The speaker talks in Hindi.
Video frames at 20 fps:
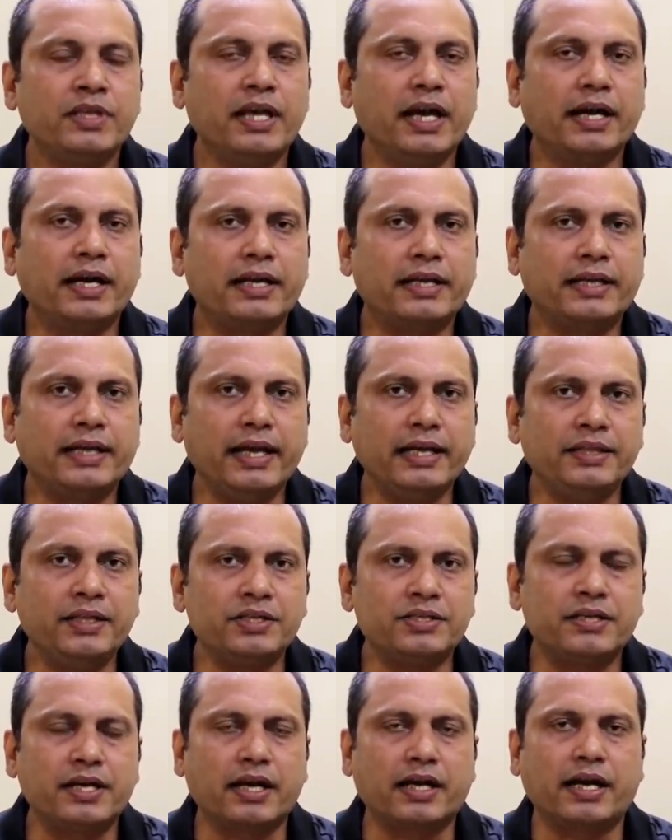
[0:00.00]
कि अगर केंद्र
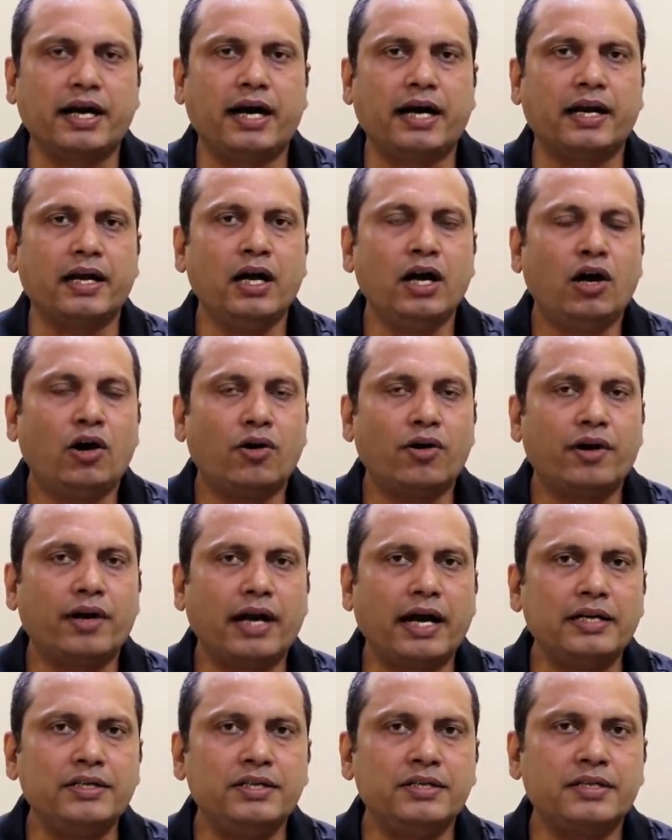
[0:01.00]
सरकार और
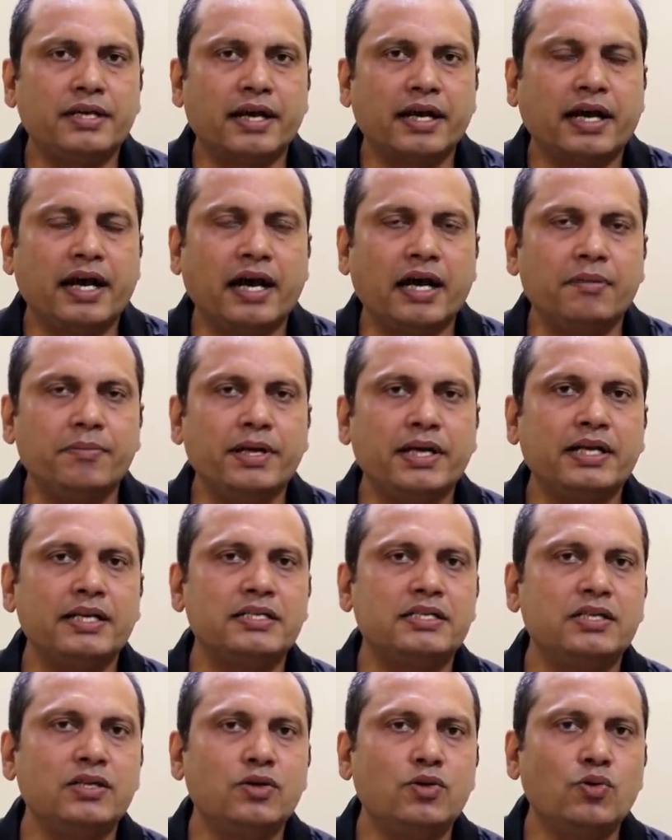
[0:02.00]
राज्य सरकार में
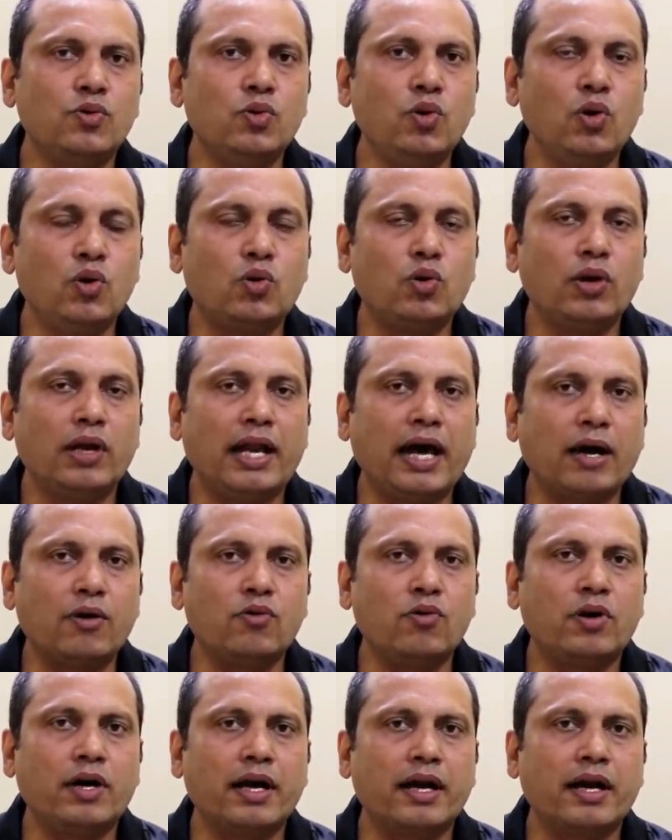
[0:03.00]
किसी रूल को लागू